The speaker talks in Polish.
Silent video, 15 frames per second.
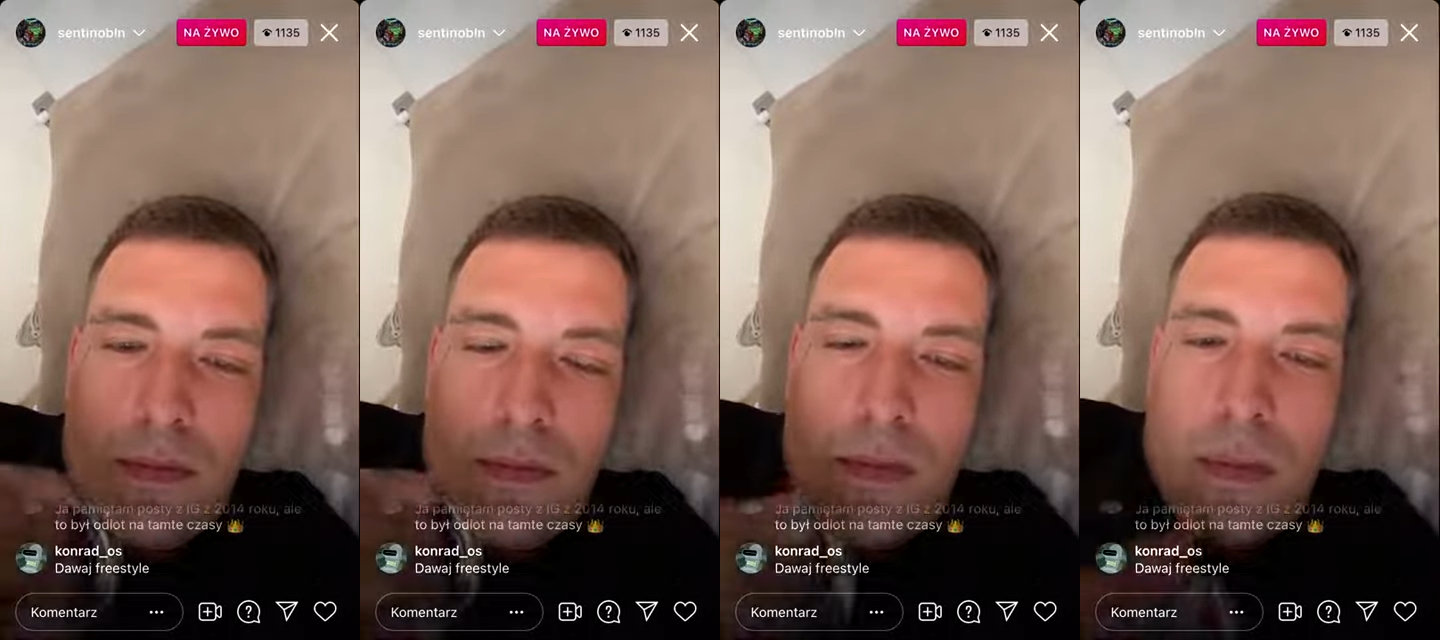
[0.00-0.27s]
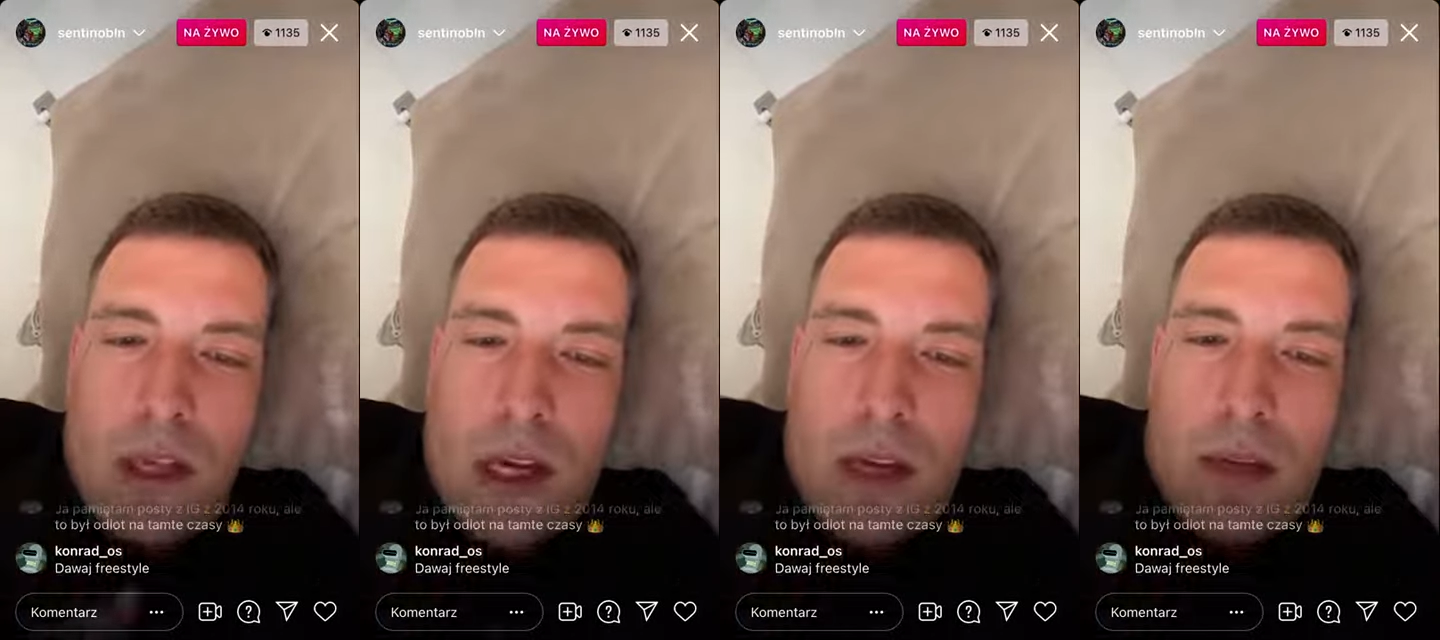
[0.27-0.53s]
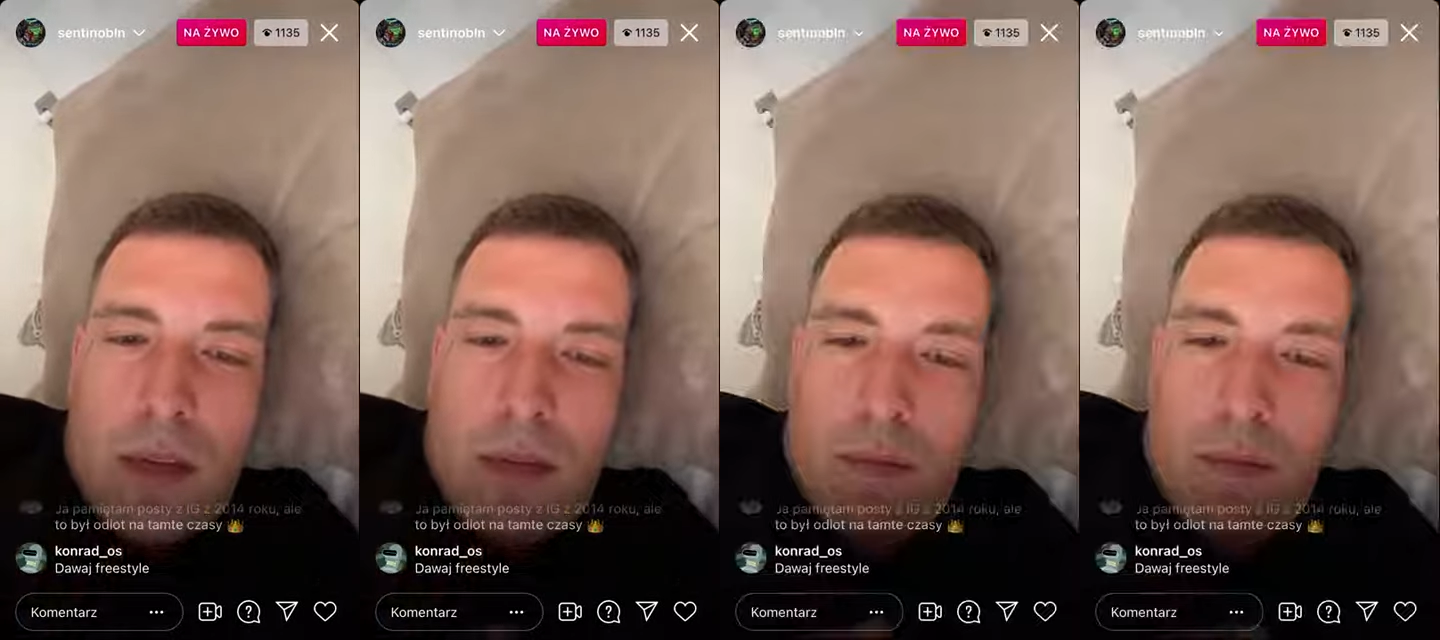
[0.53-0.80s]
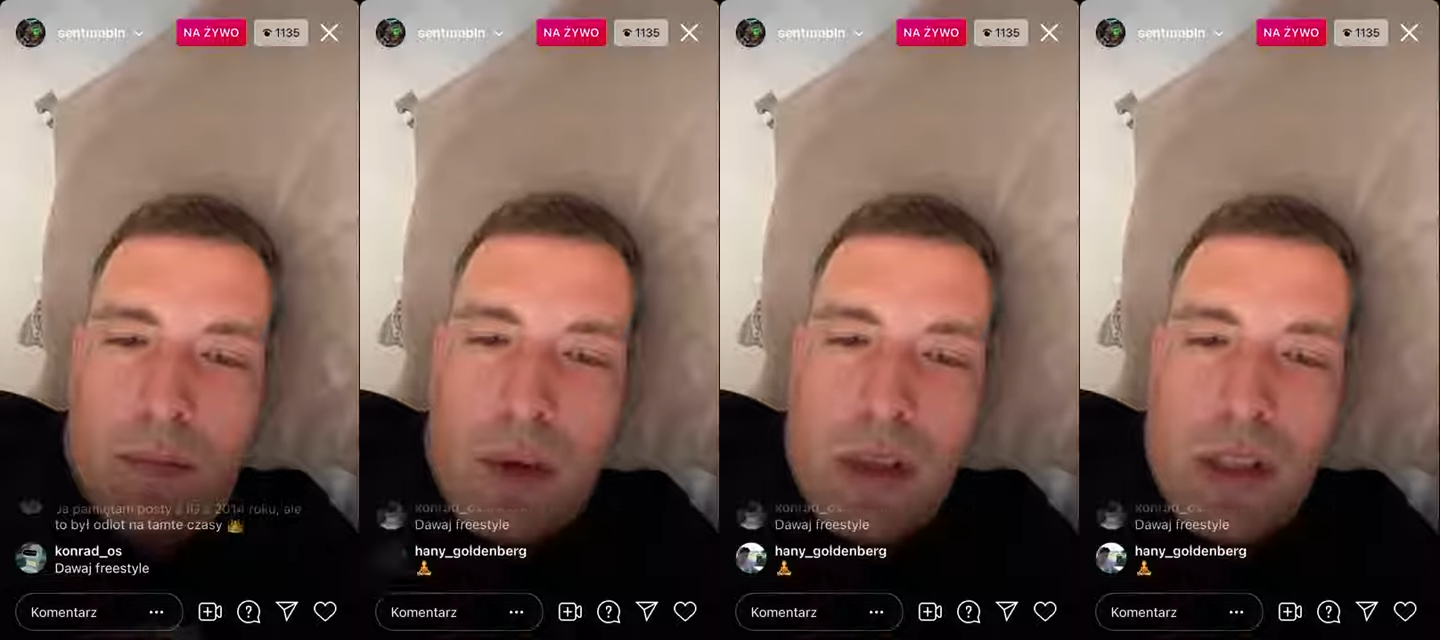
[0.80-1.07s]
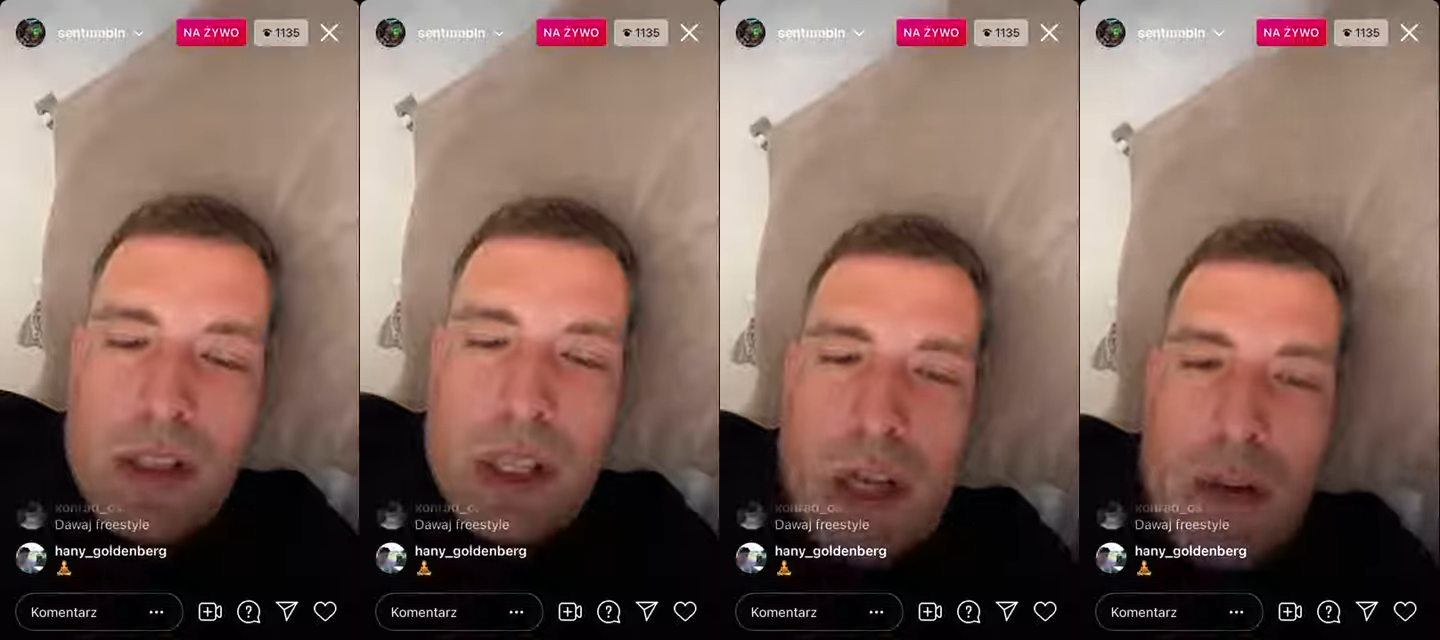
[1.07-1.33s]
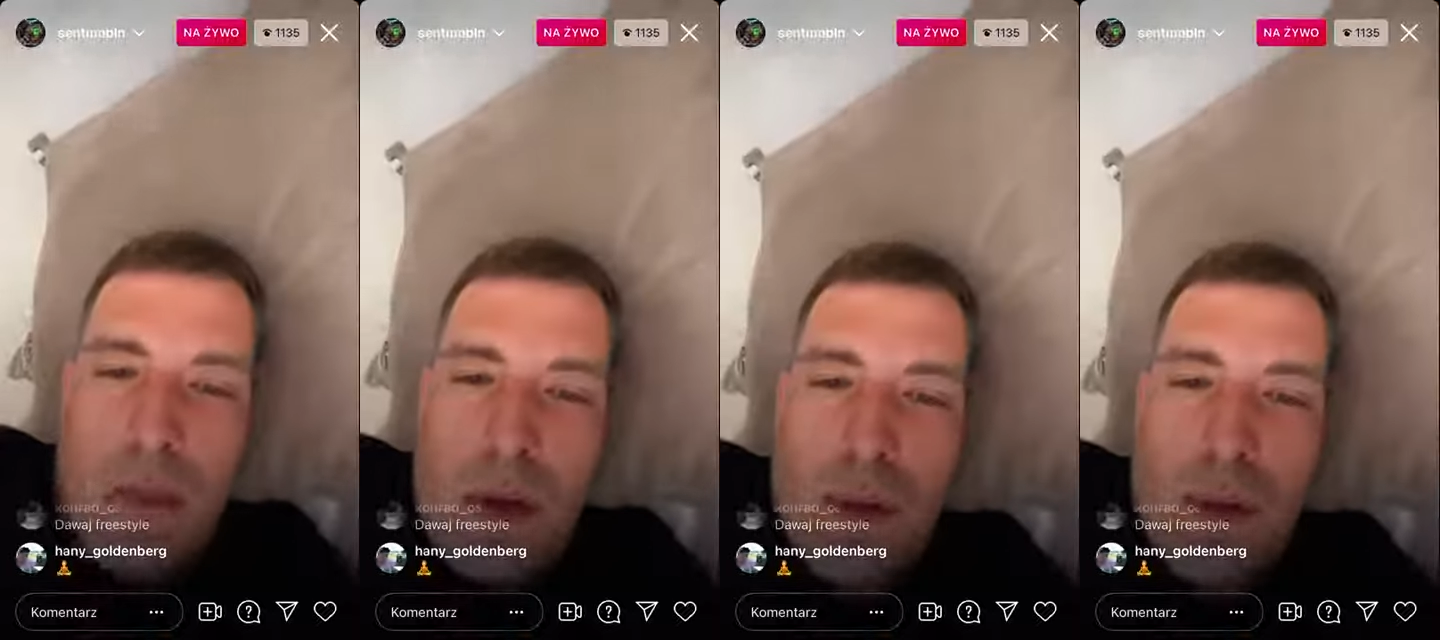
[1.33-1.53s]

Nie. Polska